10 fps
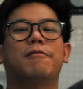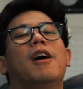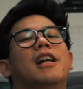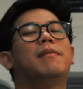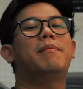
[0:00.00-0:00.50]

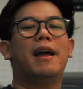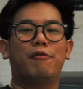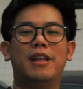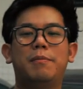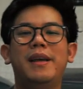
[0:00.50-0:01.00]
Welcome back
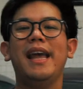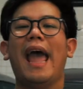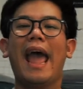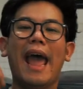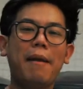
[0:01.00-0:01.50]
with me
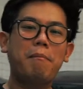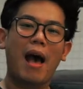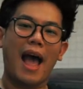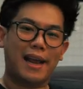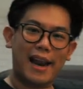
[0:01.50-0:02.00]
and
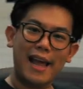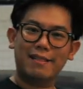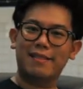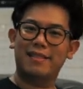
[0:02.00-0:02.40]
my red